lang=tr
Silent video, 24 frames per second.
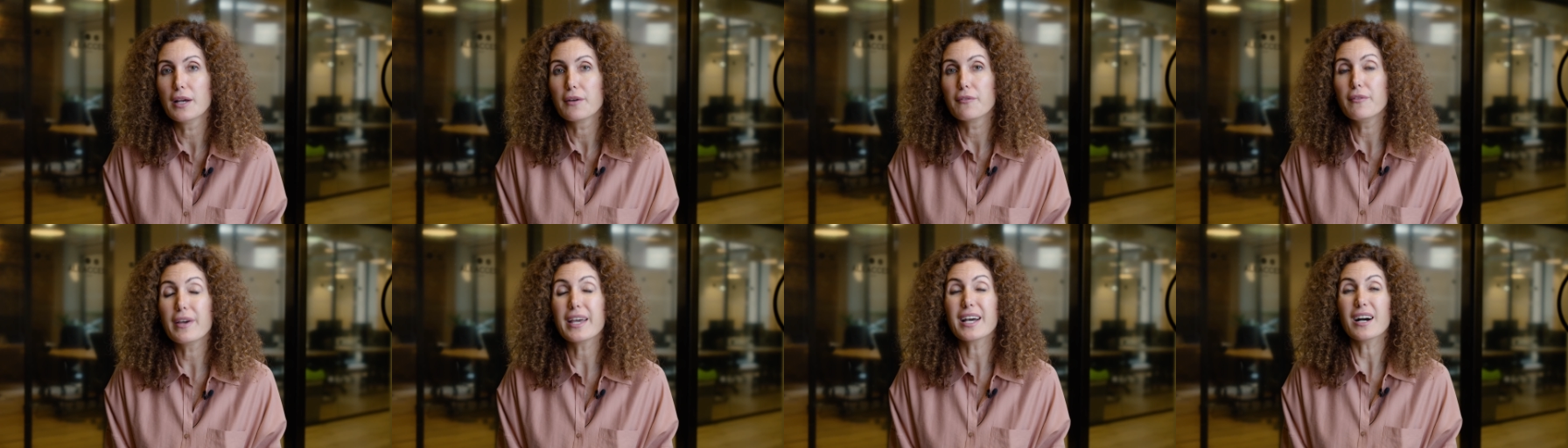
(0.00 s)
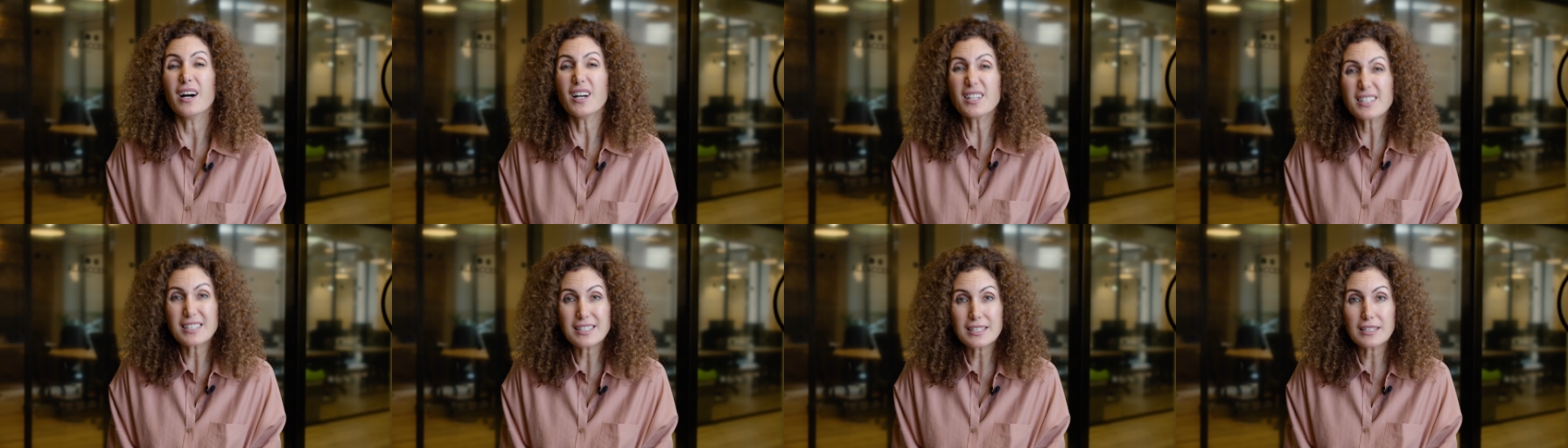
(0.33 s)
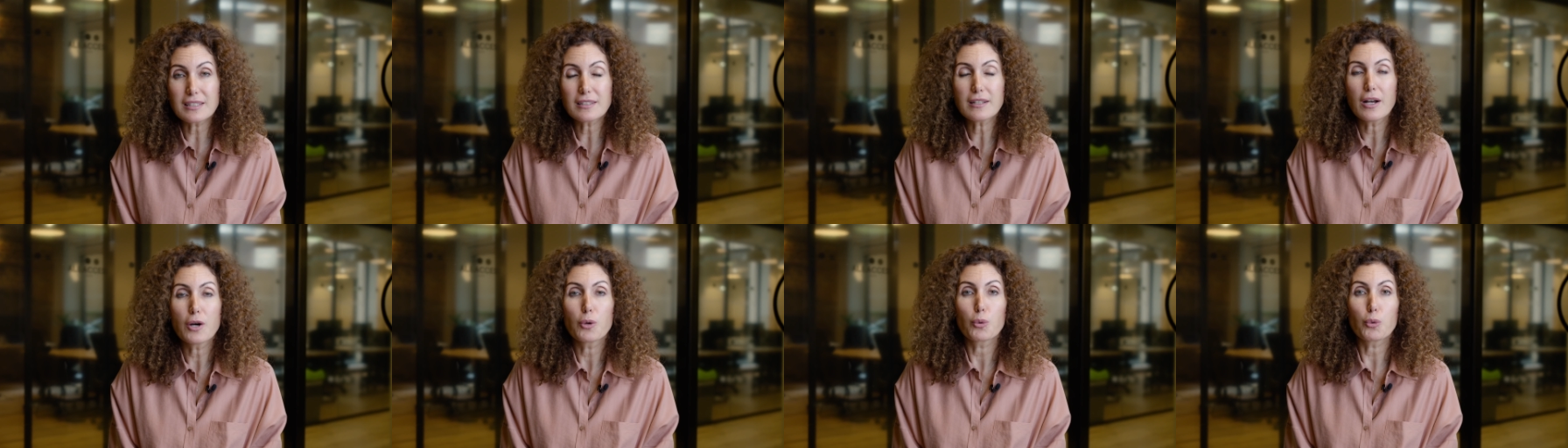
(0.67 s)
ve
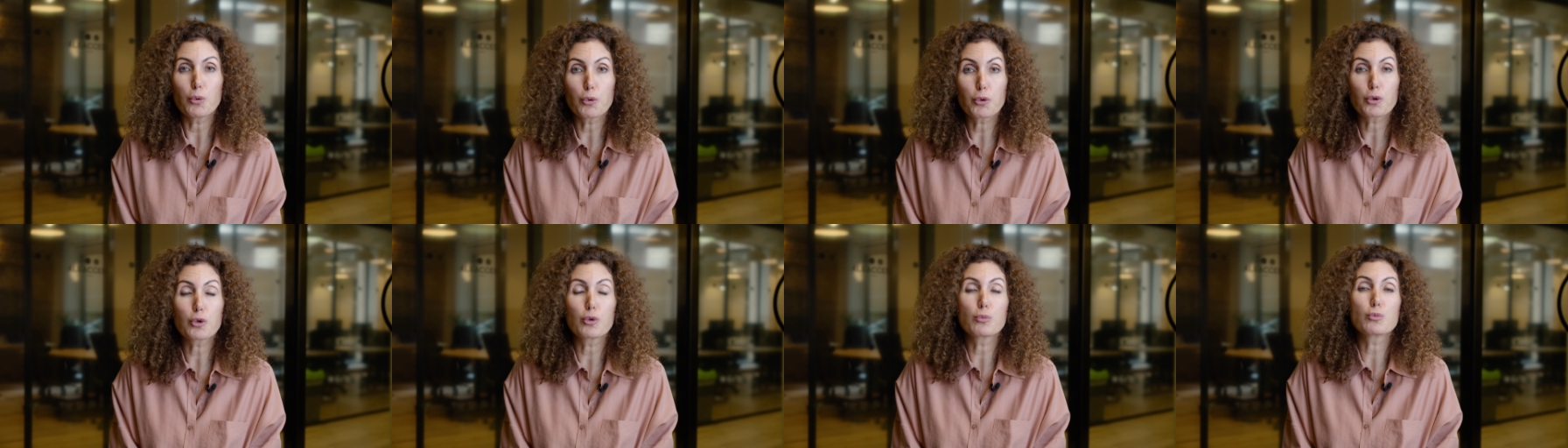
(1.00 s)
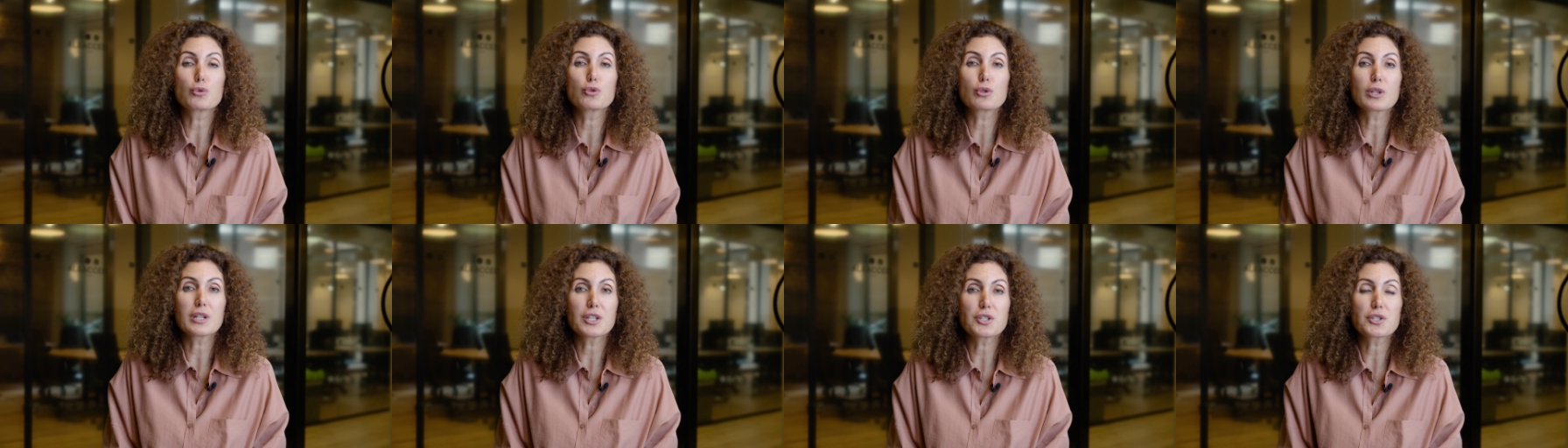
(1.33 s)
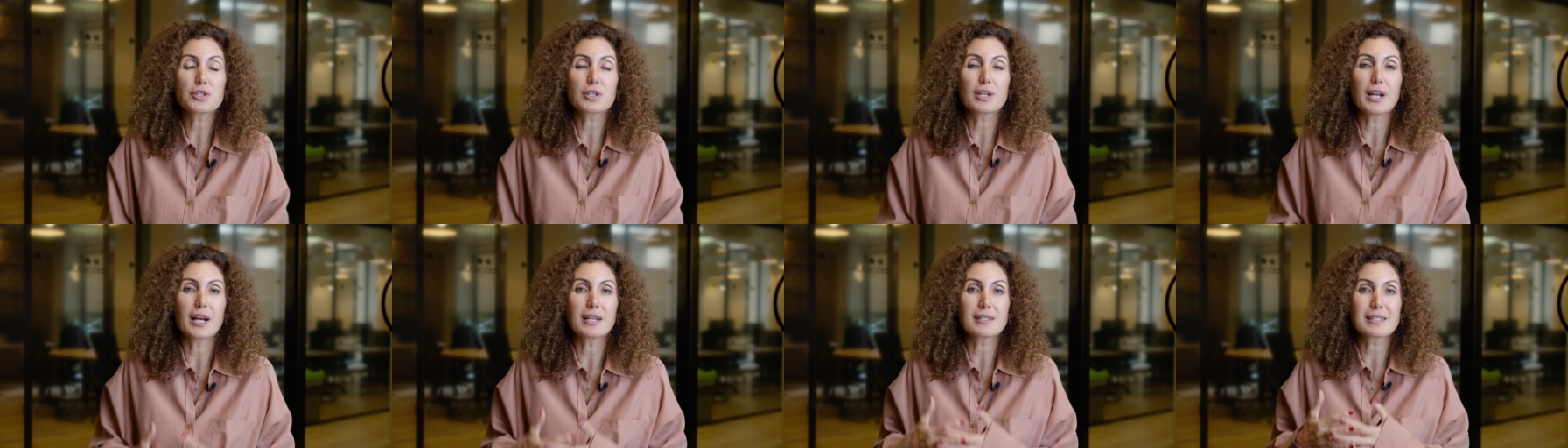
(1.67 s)
asıl uykumuzu
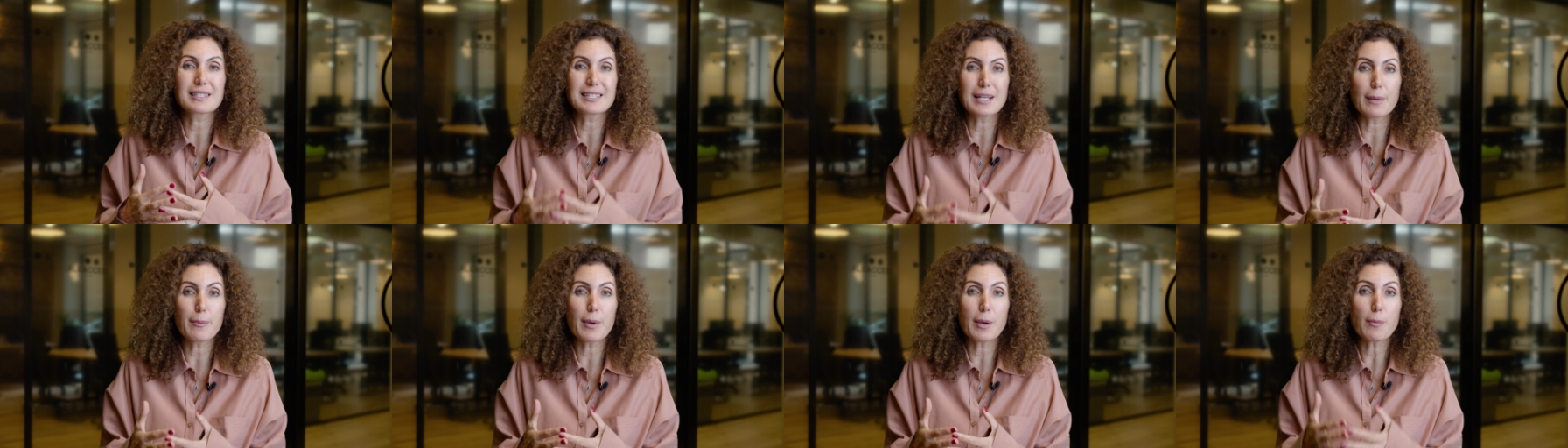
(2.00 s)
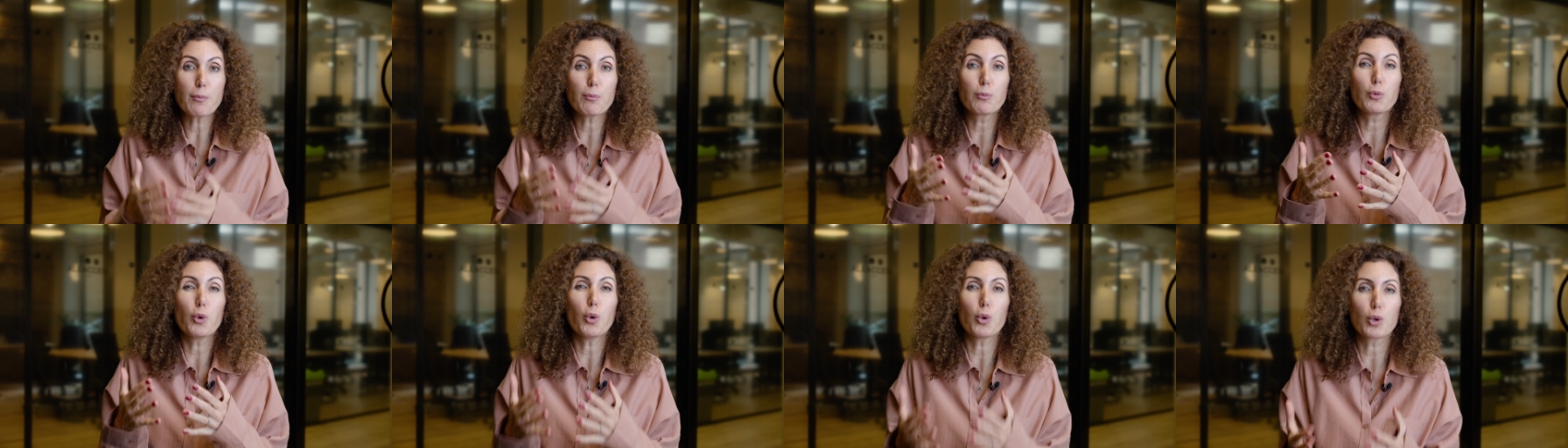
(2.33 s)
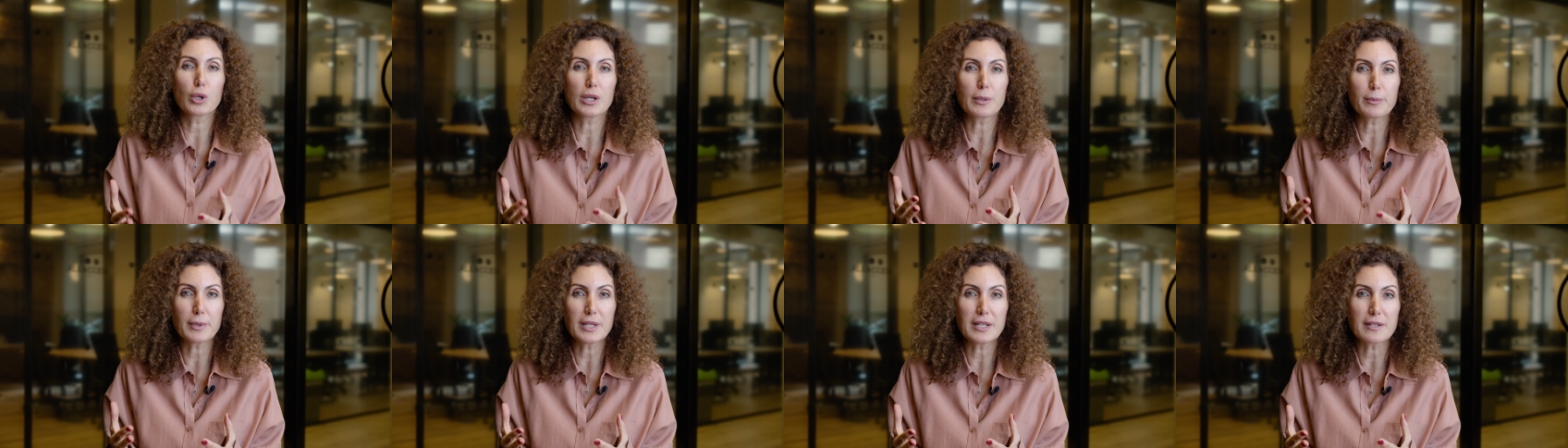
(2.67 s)
kaçıran sebep bu
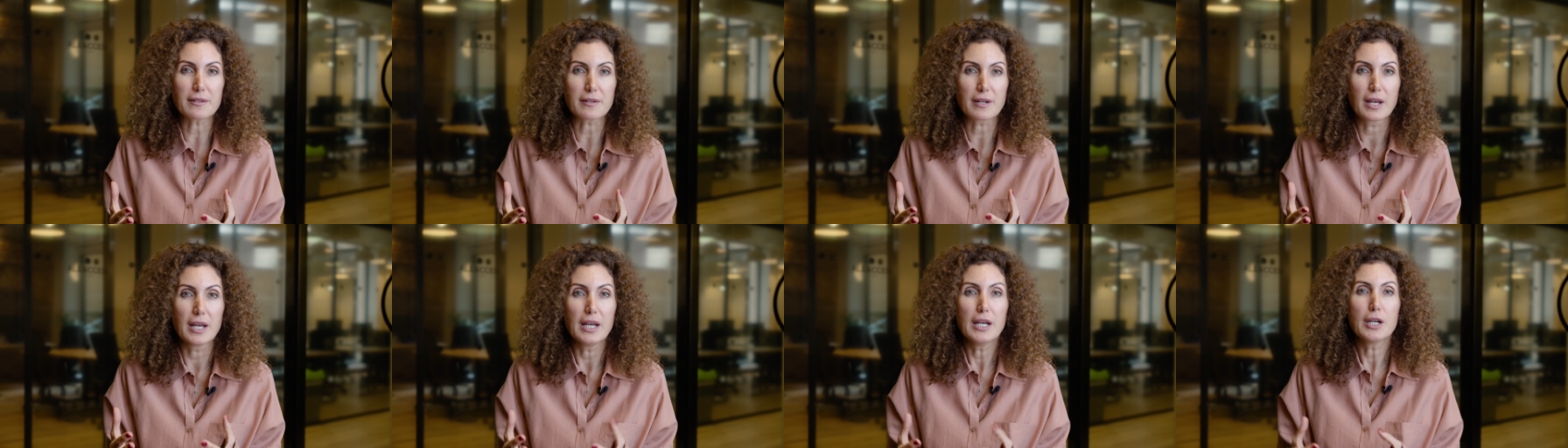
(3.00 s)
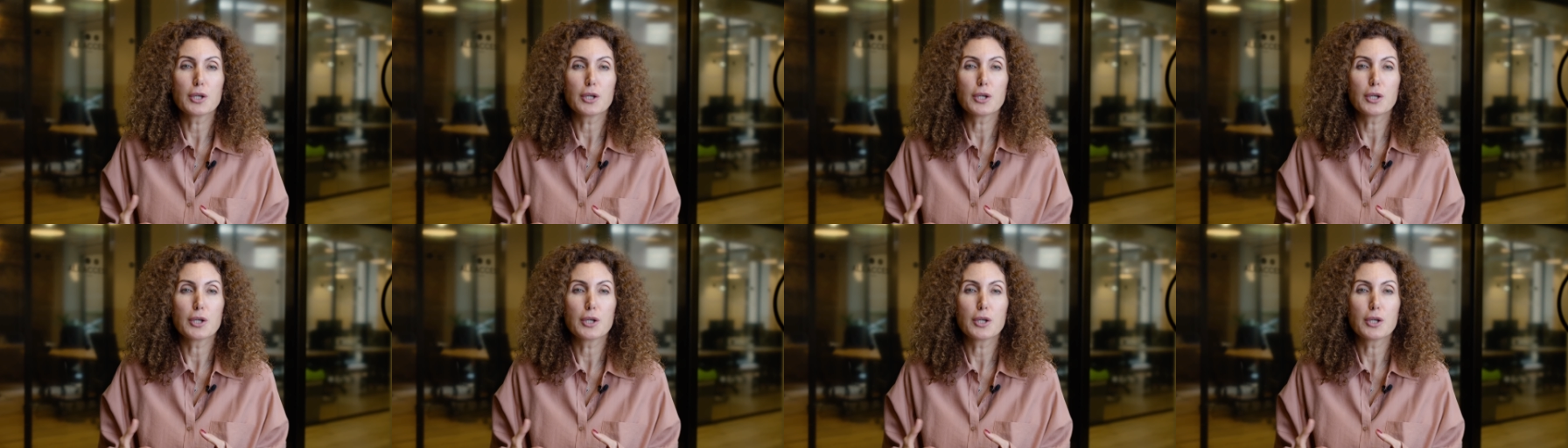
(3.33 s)
olabilir.